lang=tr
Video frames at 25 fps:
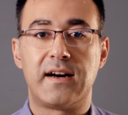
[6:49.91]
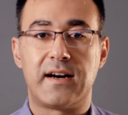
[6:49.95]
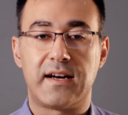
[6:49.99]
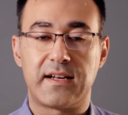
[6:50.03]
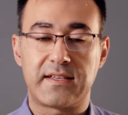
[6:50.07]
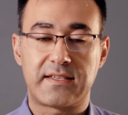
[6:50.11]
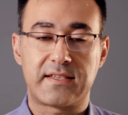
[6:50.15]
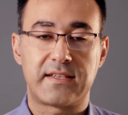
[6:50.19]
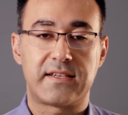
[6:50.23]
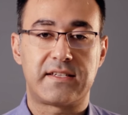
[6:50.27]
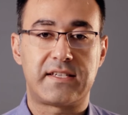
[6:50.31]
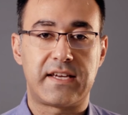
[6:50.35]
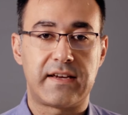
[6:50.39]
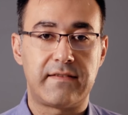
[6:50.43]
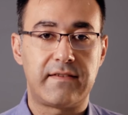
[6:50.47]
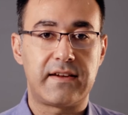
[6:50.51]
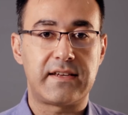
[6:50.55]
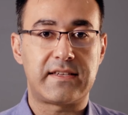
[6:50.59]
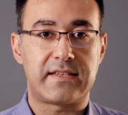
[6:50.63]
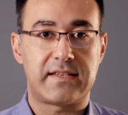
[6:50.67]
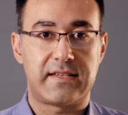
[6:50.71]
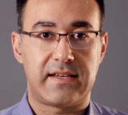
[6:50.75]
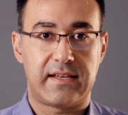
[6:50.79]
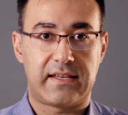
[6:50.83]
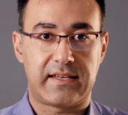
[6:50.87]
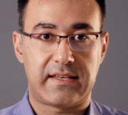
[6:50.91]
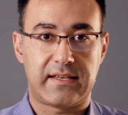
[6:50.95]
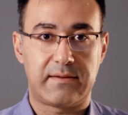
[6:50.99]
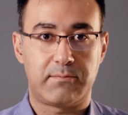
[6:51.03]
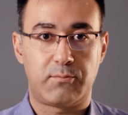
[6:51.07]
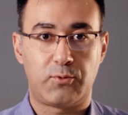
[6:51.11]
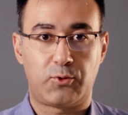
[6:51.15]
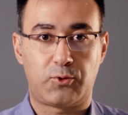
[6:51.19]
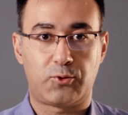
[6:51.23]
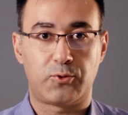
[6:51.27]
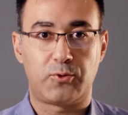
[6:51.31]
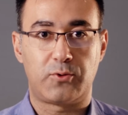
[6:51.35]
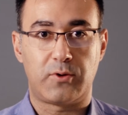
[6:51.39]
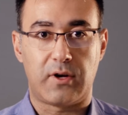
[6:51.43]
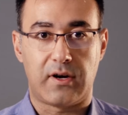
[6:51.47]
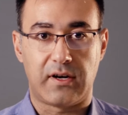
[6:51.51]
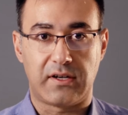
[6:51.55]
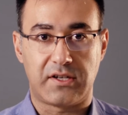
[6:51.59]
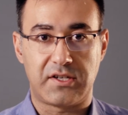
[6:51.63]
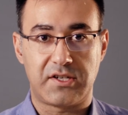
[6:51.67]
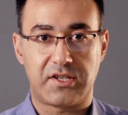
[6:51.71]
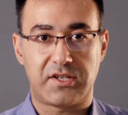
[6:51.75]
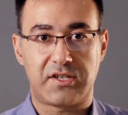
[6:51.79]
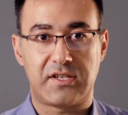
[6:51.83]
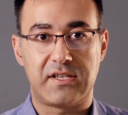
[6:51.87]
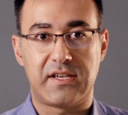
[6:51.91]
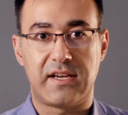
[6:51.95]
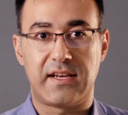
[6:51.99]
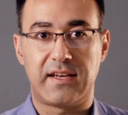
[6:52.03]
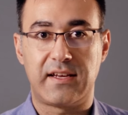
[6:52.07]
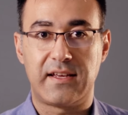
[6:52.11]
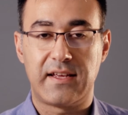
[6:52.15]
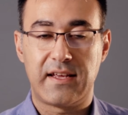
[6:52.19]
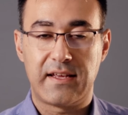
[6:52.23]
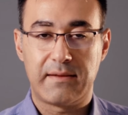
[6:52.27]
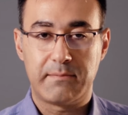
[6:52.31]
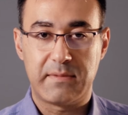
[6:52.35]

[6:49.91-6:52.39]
aslında çevresindeki bütün akış yine